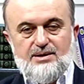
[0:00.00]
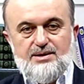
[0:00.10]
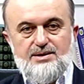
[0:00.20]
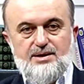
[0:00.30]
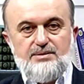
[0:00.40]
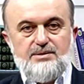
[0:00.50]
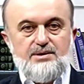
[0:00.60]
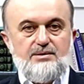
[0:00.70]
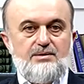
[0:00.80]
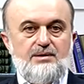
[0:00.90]

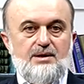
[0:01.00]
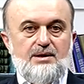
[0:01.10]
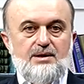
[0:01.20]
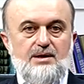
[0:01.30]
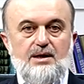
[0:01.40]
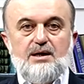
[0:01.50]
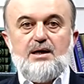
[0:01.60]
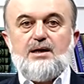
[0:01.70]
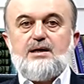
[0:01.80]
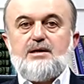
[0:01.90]
şevki yok. Ela
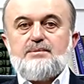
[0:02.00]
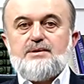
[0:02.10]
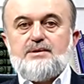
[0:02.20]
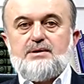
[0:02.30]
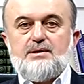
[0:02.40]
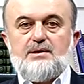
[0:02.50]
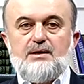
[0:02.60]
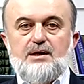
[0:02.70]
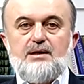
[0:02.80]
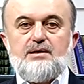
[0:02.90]
bi
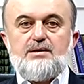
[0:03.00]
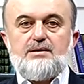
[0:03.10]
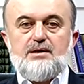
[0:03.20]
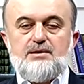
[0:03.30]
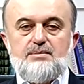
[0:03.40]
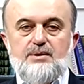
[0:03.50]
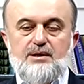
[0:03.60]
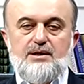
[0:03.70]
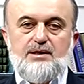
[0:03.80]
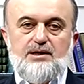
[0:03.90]
zikrillahi tadme
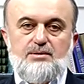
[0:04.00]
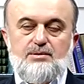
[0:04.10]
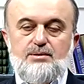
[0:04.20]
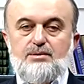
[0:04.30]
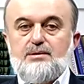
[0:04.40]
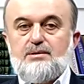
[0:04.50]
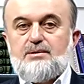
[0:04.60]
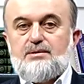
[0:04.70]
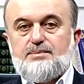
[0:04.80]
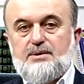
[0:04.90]
innil
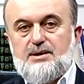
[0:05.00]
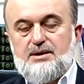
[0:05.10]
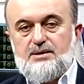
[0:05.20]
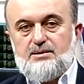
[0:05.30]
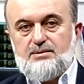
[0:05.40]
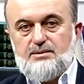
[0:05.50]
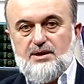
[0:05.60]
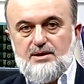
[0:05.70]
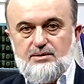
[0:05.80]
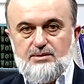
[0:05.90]
gulub.
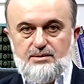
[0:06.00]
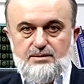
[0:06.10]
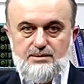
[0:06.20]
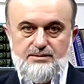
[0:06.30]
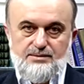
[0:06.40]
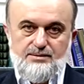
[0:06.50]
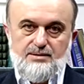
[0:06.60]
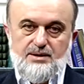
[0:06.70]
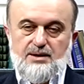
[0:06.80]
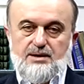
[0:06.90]
Uyanık
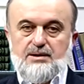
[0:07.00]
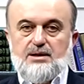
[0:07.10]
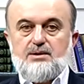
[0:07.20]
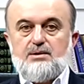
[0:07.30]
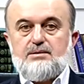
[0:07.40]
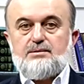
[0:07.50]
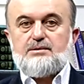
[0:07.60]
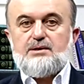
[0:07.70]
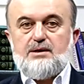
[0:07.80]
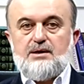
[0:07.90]
olun, agah olun
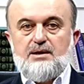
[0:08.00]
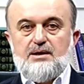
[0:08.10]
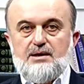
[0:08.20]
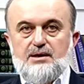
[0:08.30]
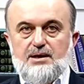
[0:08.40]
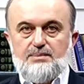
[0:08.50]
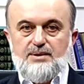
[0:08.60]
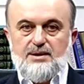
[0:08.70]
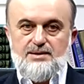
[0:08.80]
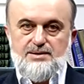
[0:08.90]
ki
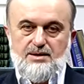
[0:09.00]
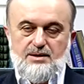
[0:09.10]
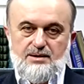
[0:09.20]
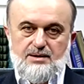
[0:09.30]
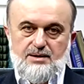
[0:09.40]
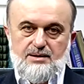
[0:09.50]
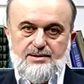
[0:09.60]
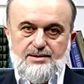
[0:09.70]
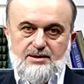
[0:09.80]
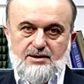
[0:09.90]
kalpler ancak Allah'ı
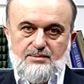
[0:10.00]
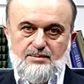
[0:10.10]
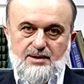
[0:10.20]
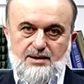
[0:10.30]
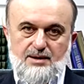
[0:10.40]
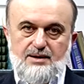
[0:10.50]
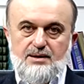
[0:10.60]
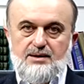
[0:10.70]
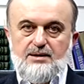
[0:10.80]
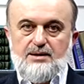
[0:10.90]
zikretmekle
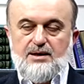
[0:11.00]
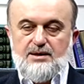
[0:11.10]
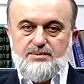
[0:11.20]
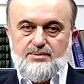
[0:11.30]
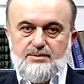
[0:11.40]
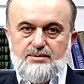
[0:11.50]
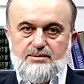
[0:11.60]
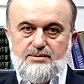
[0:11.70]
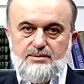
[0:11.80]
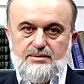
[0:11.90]
rahat bulur,
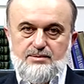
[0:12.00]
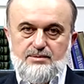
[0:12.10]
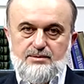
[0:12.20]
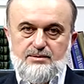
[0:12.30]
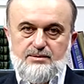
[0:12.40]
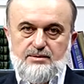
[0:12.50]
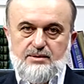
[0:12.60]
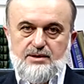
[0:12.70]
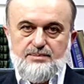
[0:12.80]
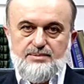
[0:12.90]
huzur bulur
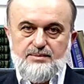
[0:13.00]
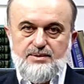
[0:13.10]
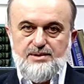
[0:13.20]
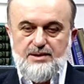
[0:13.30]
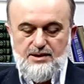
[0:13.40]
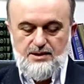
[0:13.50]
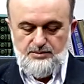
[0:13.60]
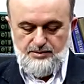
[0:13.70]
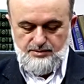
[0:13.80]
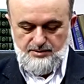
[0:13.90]
diyor Rabbimiz.
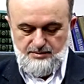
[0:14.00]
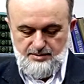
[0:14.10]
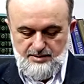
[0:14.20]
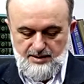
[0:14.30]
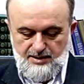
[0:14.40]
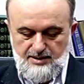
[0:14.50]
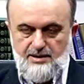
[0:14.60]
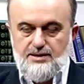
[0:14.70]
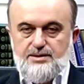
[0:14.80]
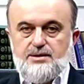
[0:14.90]
Bütün bunlara
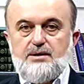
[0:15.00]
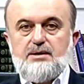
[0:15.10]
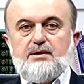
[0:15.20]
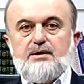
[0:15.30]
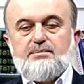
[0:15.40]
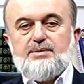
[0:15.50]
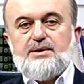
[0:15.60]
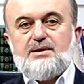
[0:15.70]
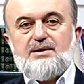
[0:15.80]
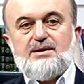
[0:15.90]
karşı
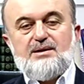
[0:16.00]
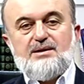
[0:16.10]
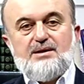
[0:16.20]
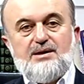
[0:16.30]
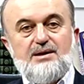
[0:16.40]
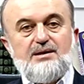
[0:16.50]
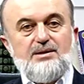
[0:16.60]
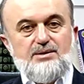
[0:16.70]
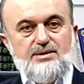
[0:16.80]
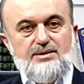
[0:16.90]
bir ilgi
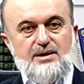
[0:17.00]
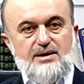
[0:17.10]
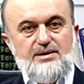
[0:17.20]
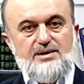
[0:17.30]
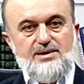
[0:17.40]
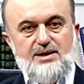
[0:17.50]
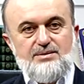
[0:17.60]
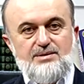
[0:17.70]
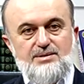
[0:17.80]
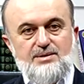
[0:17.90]
yoksa,
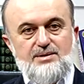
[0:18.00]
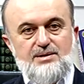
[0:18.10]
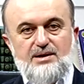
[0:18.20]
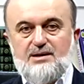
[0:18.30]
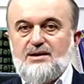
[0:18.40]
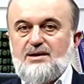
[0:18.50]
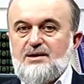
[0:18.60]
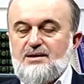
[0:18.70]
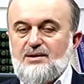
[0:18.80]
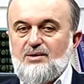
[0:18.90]
sevgi yoksa ya da
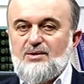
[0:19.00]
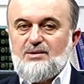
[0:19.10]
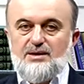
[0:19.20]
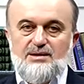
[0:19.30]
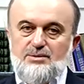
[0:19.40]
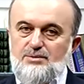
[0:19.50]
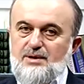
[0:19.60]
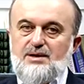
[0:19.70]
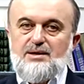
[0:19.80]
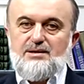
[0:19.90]
onlardan
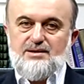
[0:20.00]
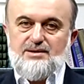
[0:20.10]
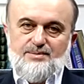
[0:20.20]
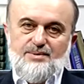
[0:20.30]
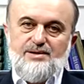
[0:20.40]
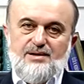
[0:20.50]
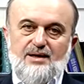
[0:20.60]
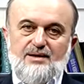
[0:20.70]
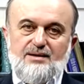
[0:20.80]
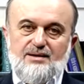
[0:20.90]
uzak
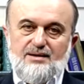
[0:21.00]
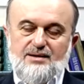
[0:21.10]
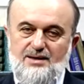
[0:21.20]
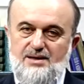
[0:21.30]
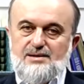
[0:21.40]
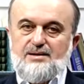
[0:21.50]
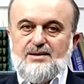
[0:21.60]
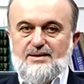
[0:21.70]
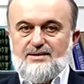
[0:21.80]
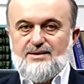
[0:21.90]
yetişmişse yazık
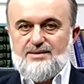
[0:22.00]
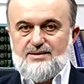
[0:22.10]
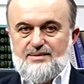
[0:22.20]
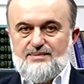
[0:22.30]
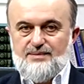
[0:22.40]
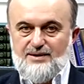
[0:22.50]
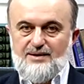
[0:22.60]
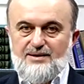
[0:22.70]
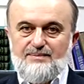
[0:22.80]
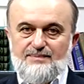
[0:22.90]
kardeşlerim
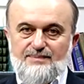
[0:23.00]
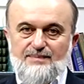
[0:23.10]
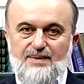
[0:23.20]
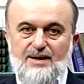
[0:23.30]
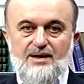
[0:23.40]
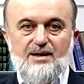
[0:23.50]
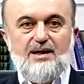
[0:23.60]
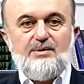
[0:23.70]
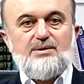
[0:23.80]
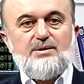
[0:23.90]
değil mi?
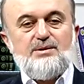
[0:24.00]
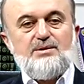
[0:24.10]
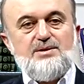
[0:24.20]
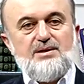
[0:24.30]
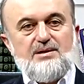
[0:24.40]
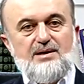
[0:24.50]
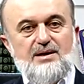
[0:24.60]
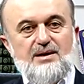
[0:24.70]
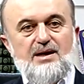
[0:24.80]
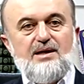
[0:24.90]
Evet onun için
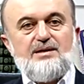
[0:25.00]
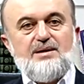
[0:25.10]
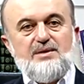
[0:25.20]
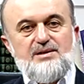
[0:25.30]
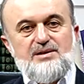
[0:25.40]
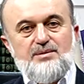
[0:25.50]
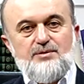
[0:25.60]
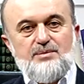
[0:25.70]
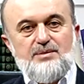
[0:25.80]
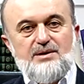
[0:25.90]
her namazda
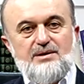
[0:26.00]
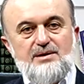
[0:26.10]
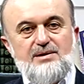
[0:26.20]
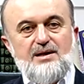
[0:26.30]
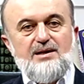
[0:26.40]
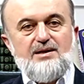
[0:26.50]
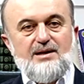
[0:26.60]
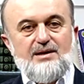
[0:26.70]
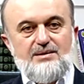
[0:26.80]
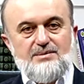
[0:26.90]
mümin sana
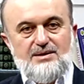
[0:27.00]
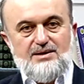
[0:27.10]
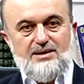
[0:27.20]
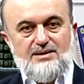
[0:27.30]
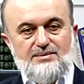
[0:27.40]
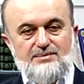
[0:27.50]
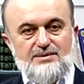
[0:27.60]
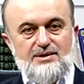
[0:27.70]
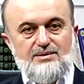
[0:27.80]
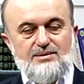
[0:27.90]
geldim Allah'ım
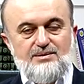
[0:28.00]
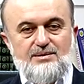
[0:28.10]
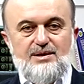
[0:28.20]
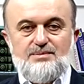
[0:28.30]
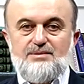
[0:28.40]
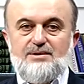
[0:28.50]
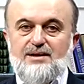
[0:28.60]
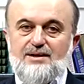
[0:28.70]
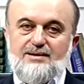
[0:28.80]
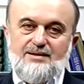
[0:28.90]
ne olur kabul
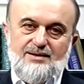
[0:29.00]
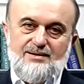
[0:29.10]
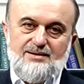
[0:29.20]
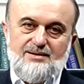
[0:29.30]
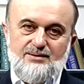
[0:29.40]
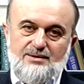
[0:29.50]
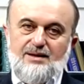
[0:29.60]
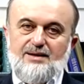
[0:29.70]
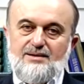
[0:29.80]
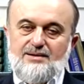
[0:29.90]
eyle der.
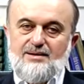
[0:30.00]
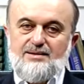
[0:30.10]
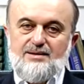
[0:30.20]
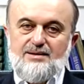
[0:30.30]
Dua eder,